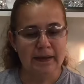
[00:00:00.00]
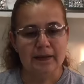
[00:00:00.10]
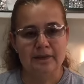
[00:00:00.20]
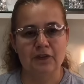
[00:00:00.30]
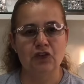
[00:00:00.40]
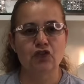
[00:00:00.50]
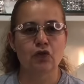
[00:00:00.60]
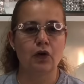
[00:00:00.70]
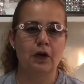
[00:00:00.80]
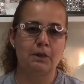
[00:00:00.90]
Se a gente
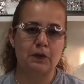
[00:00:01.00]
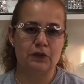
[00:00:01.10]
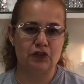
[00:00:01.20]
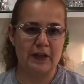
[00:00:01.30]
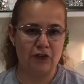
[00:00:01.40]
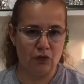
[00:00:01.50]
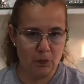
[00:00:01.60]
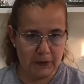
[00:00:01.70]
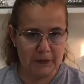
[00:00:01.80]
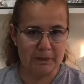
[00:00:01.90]
colocar uma quantidade
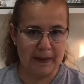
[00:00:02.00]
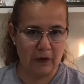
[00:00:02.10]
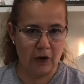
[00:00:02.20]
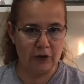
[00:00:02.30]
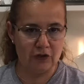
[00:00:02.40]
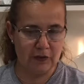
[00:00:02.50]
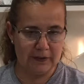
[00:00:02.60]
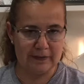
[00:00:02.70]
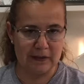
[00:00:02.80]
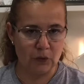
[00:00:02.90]
muito maior de
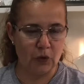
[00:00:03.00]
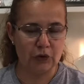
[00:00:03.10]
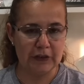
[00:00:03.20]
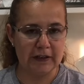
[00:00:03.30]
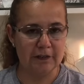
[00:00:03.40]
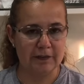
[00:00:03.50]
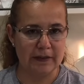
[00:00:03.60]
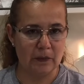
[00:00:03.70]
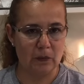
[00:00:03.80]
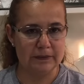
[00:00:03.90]
fixador, o que, que vai
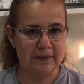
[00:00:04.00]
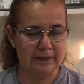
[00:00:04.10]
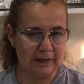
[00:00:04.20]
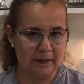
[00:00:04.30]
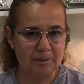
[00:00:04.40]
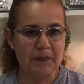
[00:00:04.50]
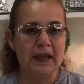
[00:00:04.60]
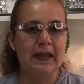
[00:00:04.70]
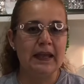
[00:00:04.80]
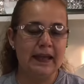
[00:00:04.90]
acontecer?
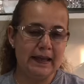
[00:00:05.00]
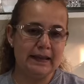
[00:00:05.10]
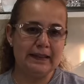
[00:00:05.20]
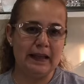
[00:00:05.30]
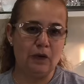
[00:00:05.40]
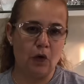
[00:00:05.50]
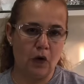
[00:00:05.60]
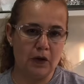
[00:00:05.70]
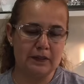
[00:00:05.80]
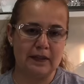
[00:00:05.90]
Ele tem
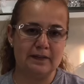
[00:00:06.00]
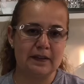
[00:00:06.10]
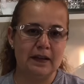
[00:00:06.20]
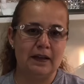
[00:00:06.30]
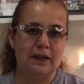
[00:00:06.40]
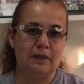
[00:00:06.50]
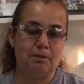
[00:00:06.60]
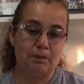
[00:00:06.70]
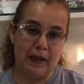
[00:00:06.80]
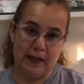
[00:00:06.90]
notas
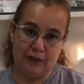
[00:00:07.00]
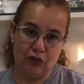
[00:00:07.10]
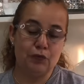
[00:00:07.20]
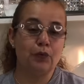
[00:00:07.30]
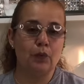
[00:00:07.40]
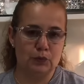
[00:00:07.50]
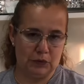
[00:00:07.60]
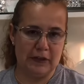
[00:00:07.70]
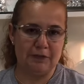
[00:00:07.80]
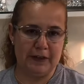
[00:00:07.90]
é, de fundo
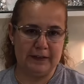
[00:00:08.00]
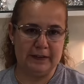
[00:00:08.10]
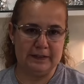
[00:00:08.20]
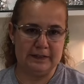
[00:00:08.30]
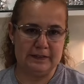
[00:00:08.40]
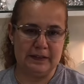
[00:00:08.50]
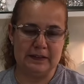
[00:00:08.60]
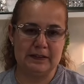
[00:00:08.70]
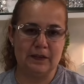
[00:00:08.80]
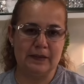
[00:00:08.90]
da fragrância.
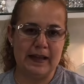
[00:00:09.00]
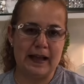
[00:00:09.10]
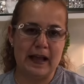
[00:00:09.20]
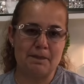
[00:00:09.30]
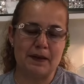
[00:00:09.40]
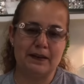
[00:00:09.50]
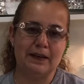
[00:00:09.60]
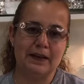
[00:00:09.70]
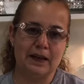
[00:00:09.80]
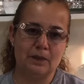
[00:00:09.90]
Então ele acaba
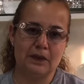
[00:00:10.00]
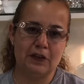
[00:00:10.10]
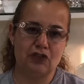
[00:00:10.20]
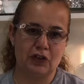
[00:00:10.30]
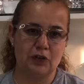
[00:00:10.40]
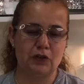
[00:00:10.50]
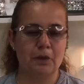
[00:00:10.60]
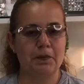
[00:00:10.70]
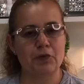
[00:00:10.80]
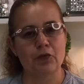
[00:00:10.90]
não deixando seu
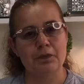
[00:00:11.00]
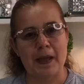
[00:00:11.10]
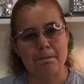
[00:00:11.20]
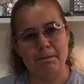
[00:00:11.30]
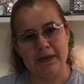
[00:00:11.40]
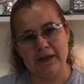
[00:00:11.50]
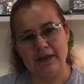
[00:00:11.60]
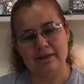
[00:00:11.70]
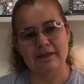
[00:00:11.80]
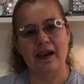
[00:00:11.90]
perfume
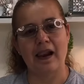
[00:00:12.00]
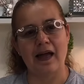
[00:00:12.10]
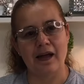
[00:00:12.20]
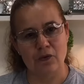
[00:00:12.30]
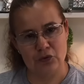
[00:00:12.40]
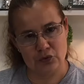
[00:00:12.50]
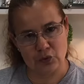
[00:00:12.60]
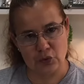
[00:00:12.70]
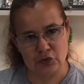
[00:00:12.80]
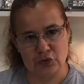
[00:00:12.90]
abrir, exalar
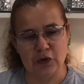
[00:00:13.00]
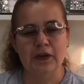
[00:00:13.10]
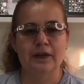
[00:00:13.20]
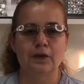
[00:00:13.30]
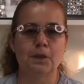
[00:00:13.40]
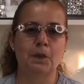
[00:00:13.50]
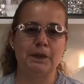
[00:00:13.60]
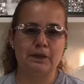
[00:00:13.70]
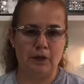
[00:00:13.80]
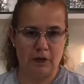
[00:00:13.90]
gostoso no
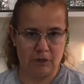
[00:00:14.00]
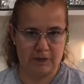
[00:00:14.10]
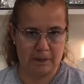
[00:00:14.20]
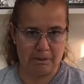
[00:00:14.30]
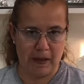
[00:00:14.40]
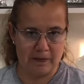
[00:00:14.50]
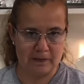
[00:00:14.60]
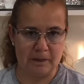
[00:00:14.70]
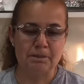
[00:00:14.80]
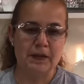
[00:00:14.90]
momento em que você
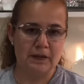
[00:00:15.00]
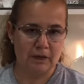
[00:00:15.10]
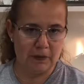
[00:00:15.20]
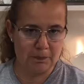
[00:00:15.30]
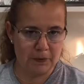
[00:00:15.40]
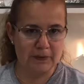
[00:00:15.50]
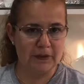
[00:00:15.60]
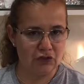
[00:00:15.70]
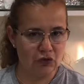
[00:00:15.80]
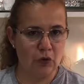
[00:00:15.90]
passa. Então é
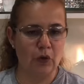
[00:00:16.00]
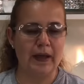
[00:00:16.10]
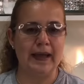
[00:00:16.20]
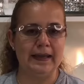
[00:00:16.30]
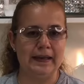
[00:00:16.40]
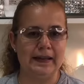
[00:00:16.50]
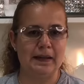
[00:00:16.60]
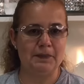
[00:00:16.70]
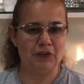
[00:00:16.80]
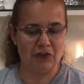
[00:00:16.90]
importante colocar ele
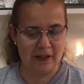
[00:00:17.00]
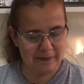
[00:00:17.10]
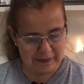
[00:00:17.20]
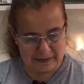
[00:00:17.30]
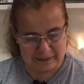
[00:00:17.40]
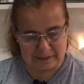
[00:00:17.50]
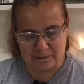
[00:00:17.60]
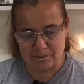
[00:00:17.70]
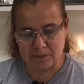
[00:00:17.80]
na medida certa.